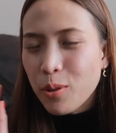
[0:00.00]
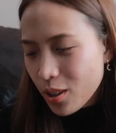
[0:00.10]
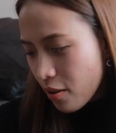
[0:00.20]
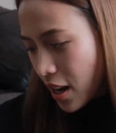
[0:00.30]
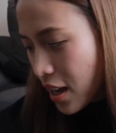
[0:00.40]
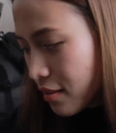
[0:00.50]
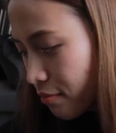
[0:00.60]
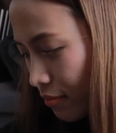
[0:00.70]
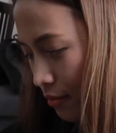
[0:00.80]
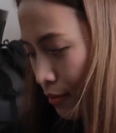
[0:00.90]
หมดเท่านั้น
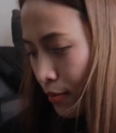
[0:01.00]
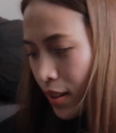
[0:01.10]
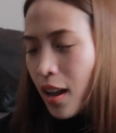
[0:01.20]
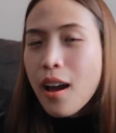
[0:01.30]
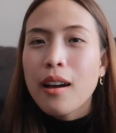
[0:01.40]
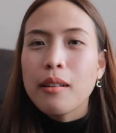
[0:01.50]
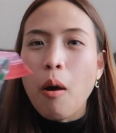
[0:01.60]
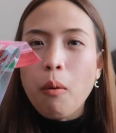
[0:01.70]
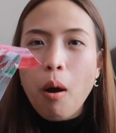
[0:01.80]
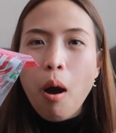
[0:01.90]

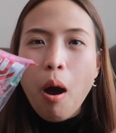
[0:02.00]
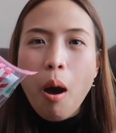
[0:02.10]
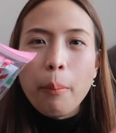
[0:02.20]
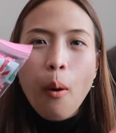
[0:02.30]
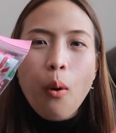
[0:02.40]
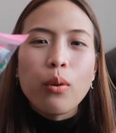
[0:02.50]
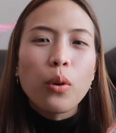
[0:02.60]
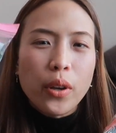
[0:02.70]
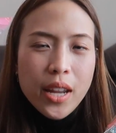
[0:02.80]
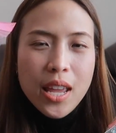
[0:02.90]
เราก็พก
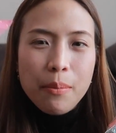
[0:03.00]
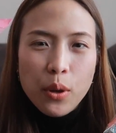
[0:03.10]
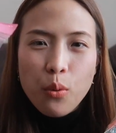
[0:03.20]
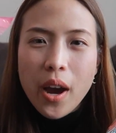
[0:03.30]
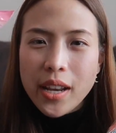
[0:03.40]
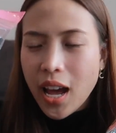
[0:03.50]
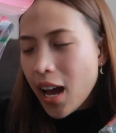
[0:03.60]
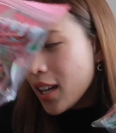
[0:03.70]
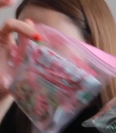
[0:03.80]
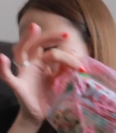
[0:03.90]
รถดีไปด้วย
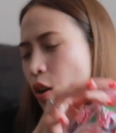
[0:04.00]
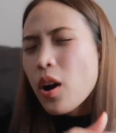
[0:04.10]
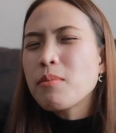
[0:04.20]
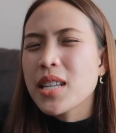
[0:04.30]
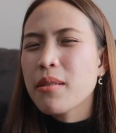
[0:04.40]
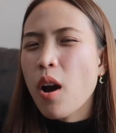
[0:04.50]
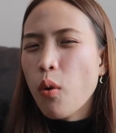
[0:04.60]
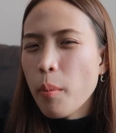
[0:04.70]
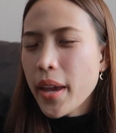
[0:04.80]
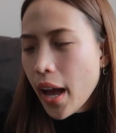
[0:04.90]
นะความจริงเขา
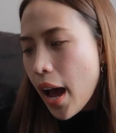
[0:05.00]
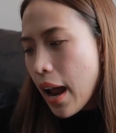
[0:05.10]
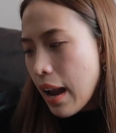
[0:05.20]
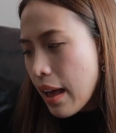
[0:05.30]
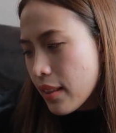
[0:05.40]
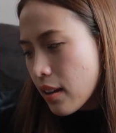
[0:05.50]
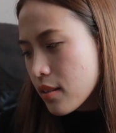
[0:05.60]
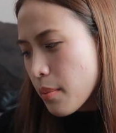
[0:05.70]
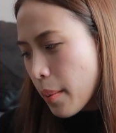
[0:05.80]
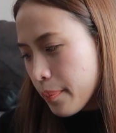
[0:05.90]
ก็มีขายแหละแต่
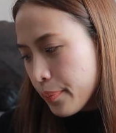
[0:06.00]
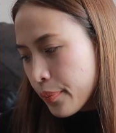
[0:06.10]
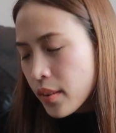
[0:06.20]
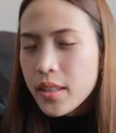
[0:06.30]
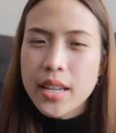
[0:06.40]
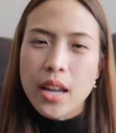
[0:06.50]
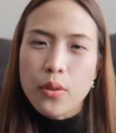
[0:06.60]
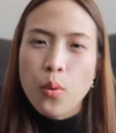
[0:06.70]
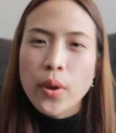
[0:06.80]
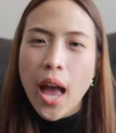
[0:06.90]
คือแบบที่เกียจ
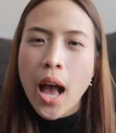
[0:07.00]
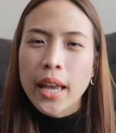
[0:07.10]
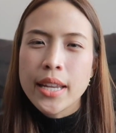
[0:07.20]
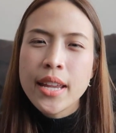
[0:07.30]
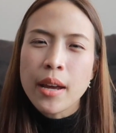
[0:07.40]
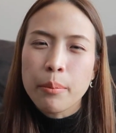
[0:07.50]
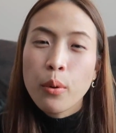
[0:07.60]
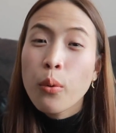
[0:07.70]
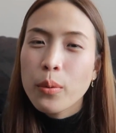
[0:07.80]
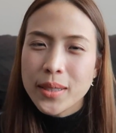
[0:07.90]
ยุ่งยากไงที่เกียจ
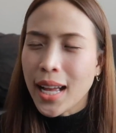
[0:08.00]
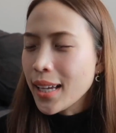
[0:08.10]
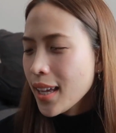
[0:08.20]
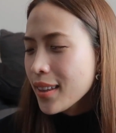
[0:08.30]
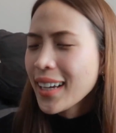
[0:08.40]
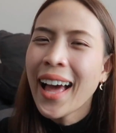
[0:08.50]
พูดภาษาอังกฤษ